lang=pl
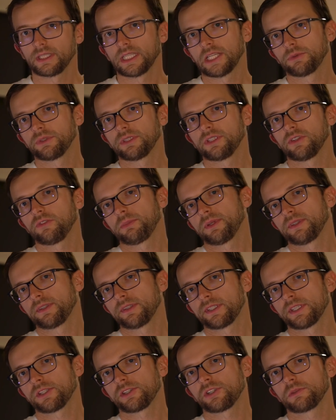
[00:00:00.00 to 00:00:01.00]
Kanały te w pewnym
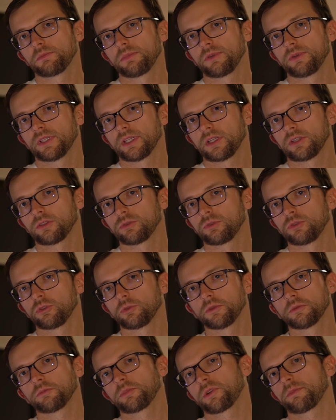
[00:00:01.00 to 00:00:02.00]
sensie były taką
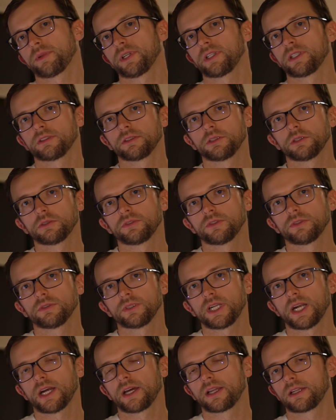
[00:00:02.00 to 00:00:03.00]
tubą propagandową
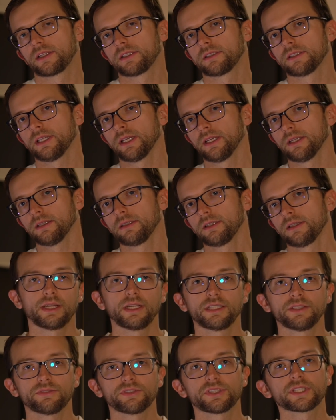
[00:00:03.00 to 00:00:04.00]
KRLD,
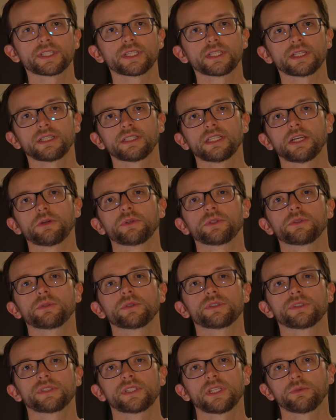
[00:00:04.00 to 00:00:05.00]
ale nie wszystkie kanały,
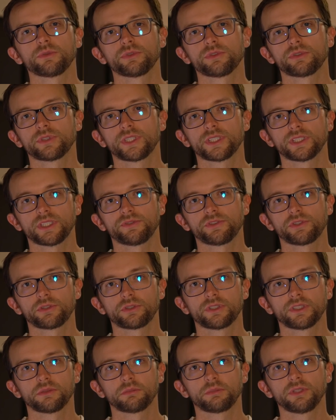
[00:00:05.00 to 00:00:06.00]
które zostały usunięte w
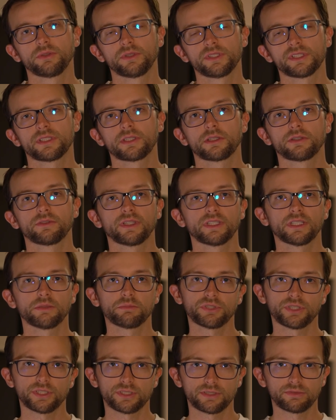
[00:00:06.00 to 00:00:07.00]
środę, były sterowane
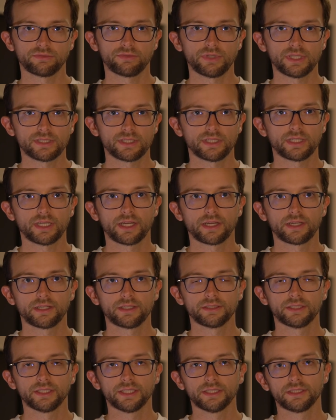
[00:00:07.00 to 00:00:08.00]
przez władze
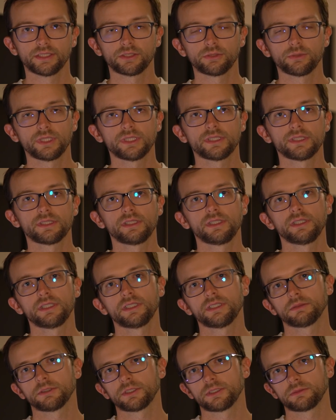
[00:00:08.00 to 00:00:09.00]
KRLD. Niektóre z
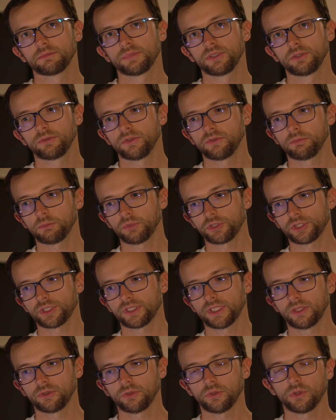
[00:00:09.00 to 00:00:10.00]
nich e, były w
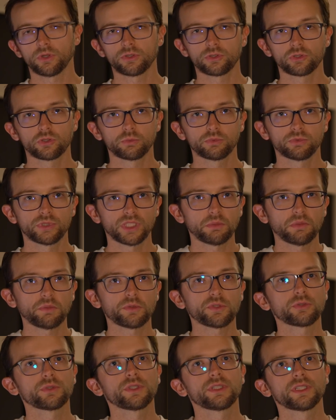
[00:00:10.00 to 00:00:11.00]
posiadaniu osób, które po
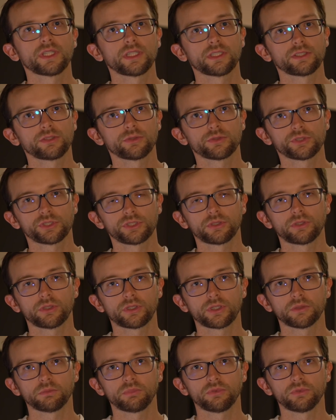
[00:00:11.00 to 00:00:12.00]
prostu interesują się
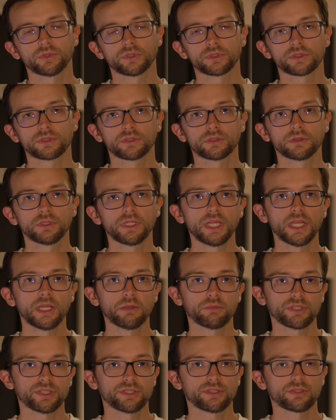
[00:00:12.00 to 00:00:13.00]
Koreą Północną
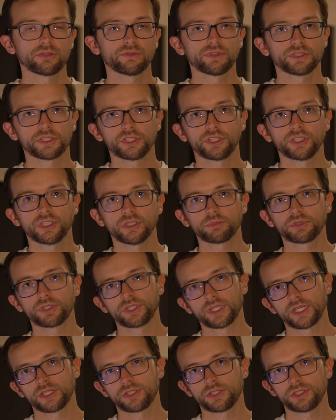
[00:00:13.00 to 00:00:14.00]
przez Stowarzyszenia
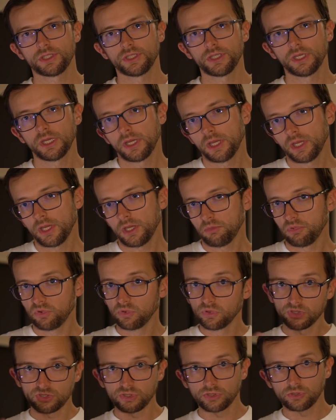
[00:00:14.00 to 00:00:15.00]
Przyjaźni
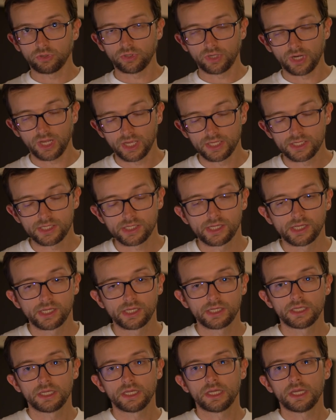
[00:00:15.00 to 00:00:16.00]

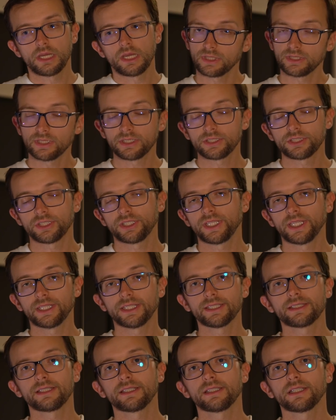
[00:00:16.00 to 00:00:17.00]
Północno-Koreańskiej, a także
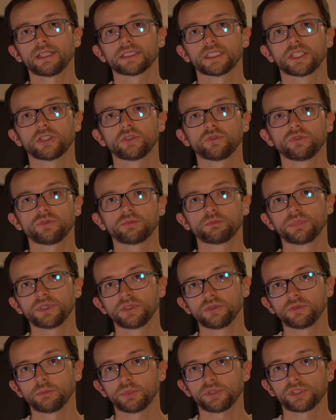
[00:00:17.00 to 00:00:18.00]
jeden z tych kanałów
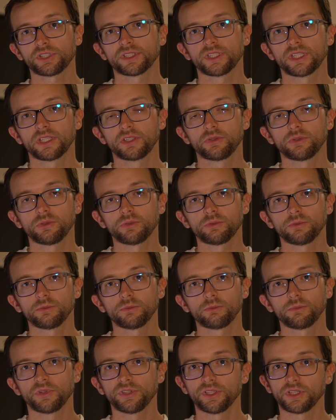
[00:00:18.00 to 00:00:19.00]
był w posiadaniu
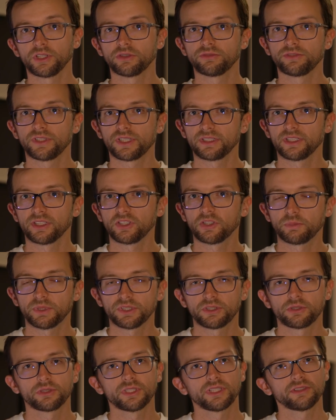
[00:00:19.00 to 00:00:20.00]
mojego wiernego
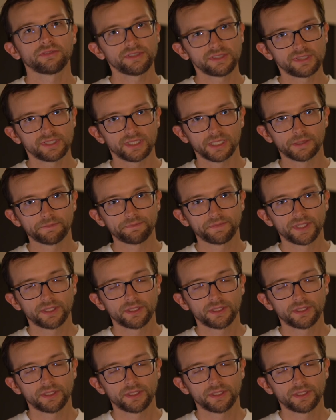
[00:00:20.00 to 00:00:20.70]
patrona widza